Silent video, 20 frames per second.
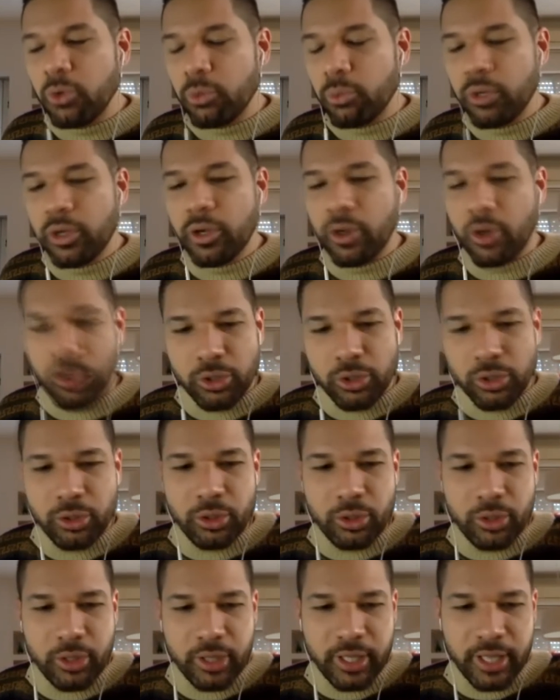muy
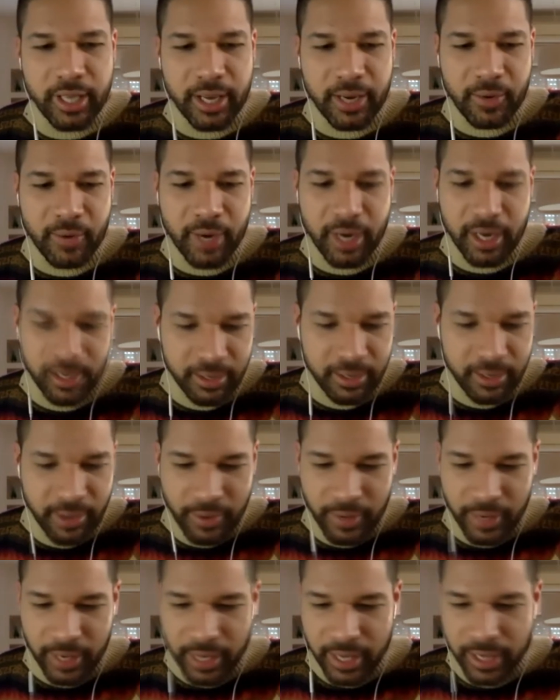grosso y de la cual la
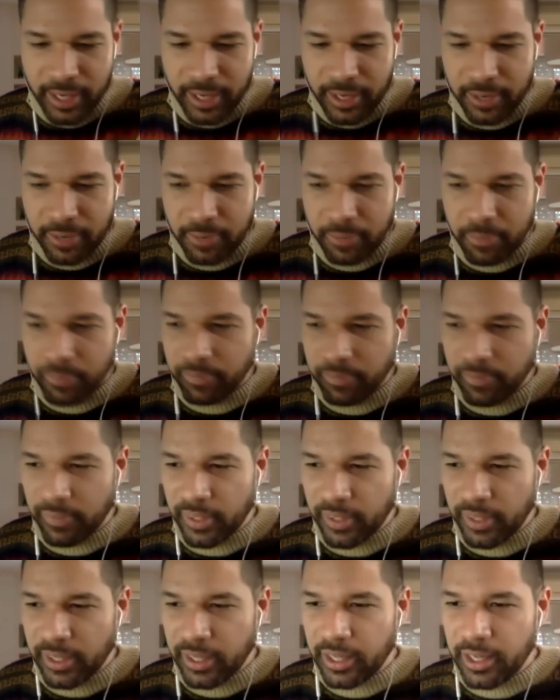verdad es que
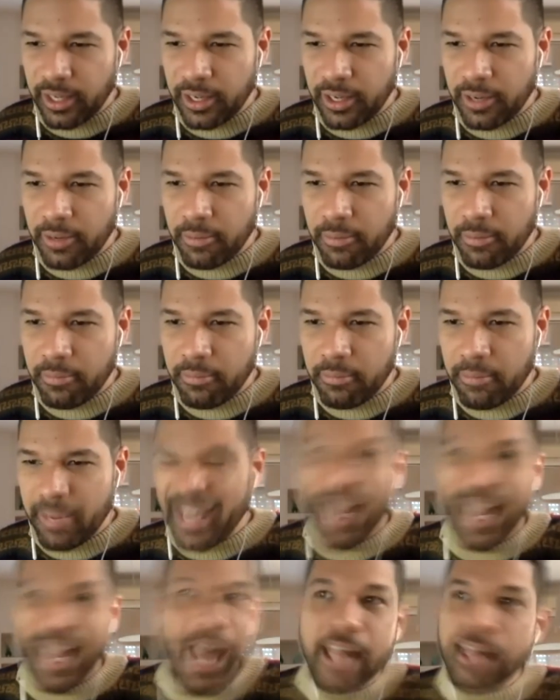me
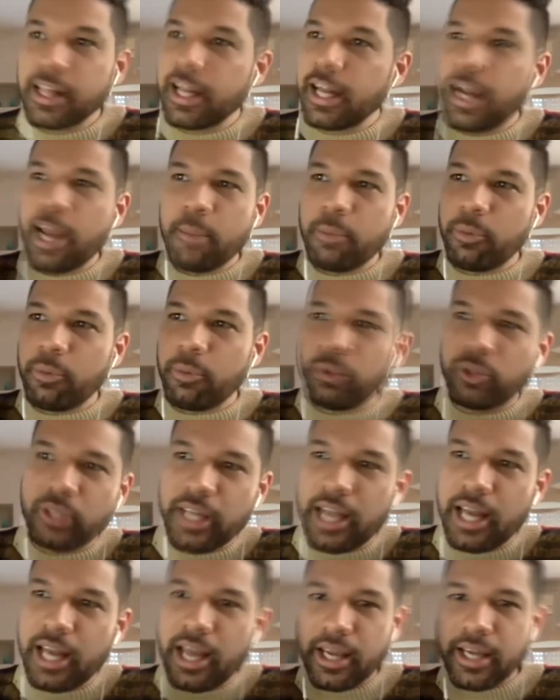encanta el aporte y
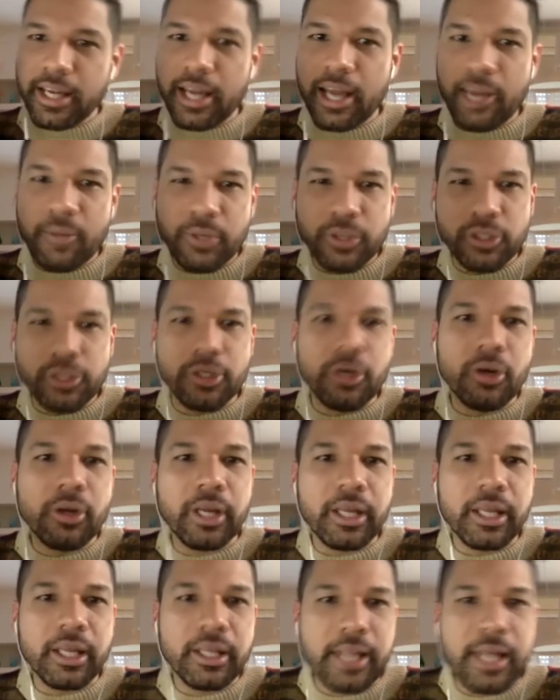la, y la, visión
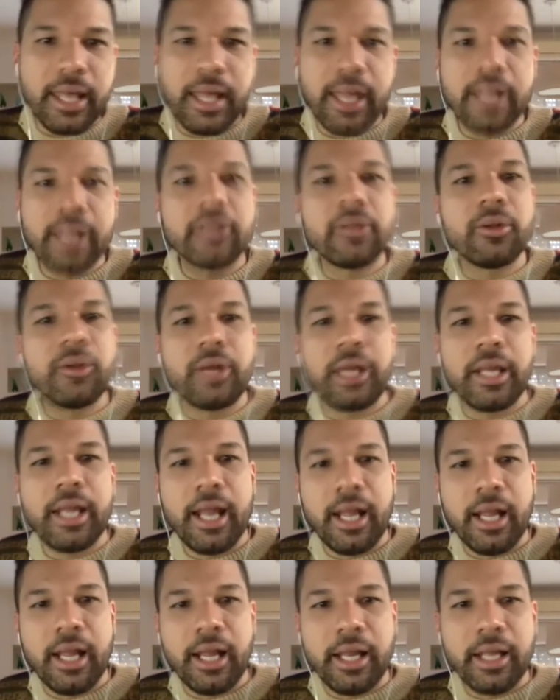que está dándole
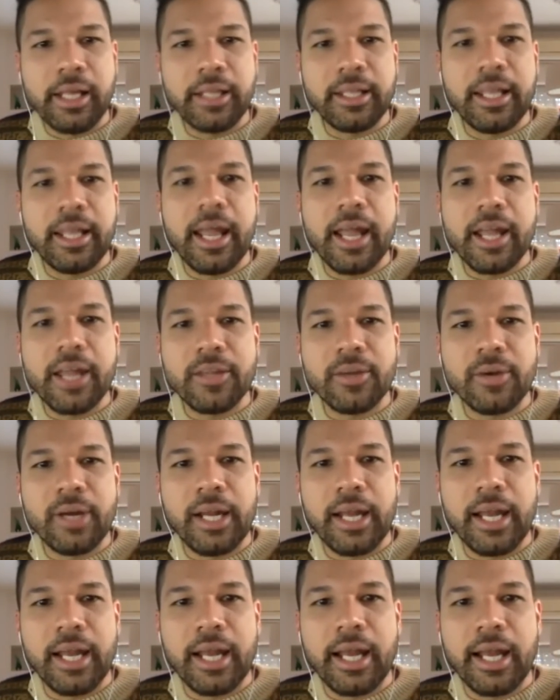a, este año a
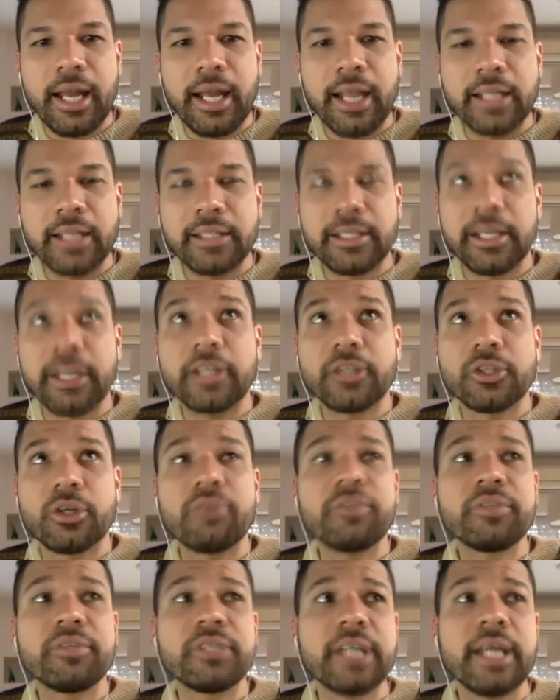la, a la selección
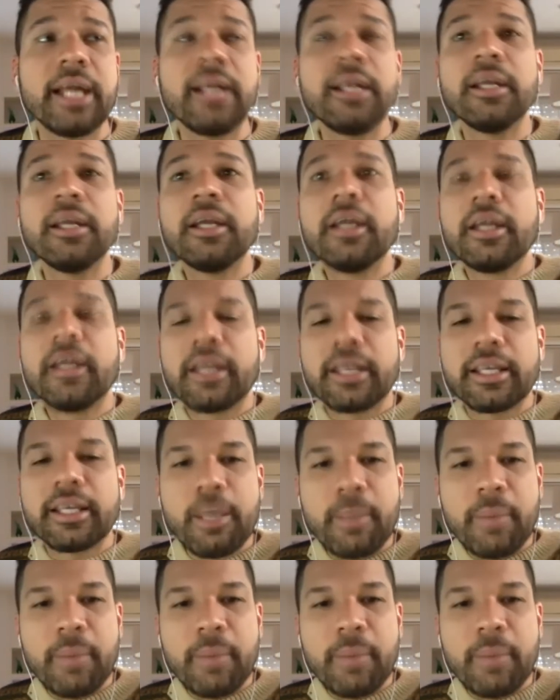oficial, que se llama